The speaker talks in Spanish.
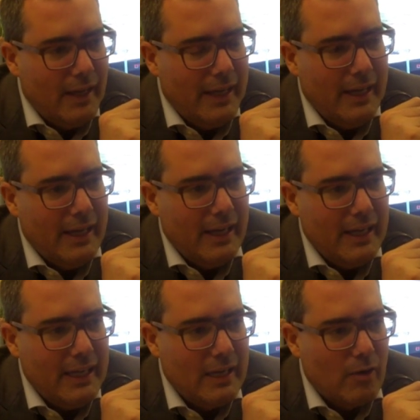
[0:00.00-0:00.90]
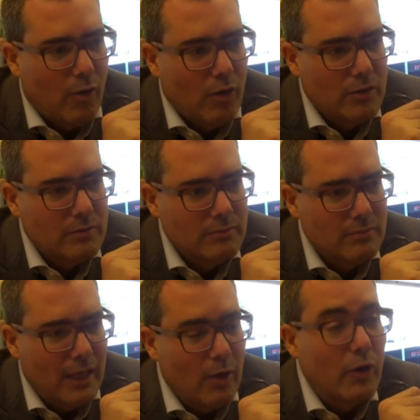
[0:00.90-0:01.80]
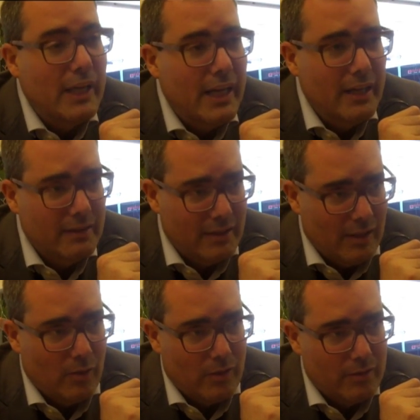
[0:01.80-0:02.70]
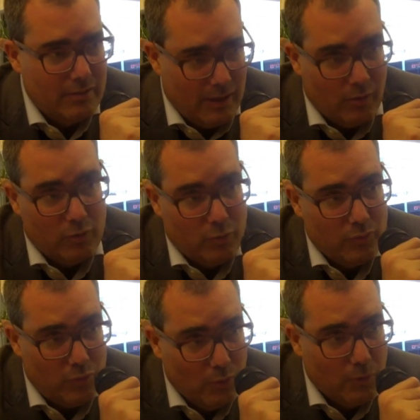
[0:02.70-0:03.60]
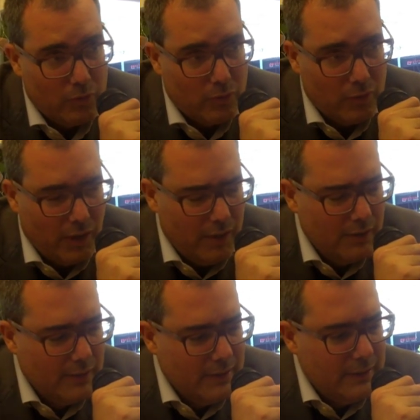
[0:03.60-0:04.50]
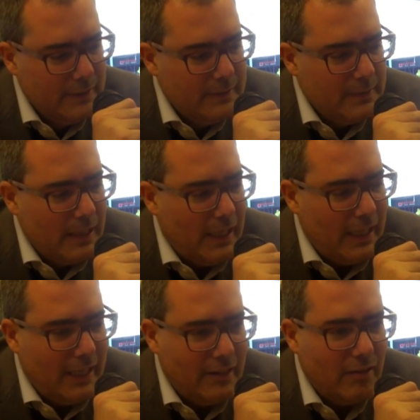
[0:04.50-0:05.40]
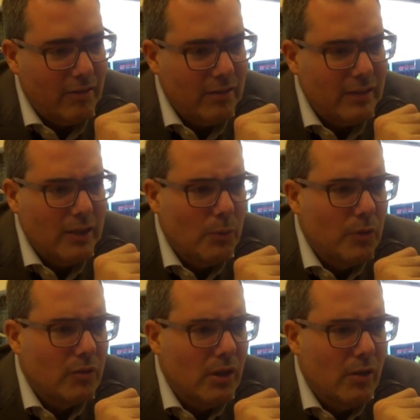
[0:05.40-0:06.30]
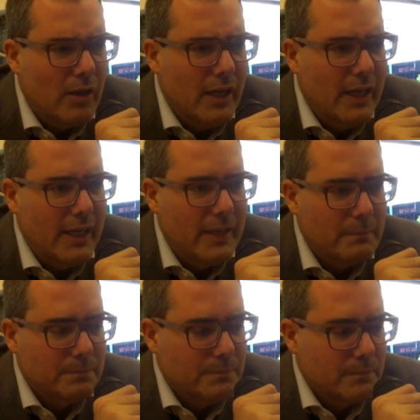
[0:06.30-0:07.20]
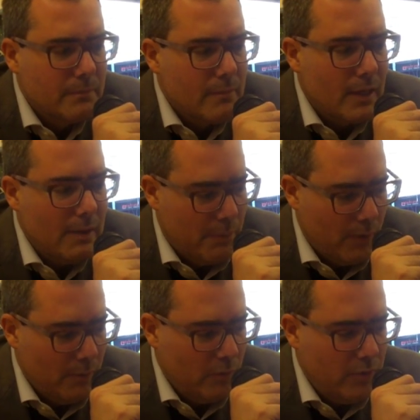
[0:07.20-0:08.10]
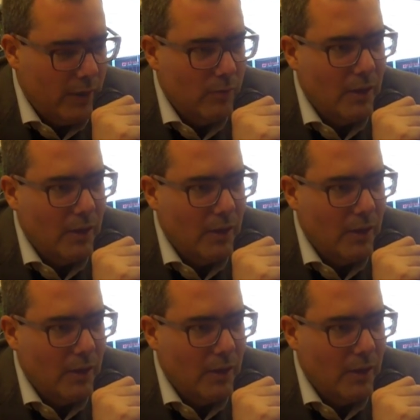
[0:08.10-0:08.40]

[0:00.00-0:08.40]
eh, y con el origen de, de los insumos que usa y en ese sentido pues creo que, podemos ser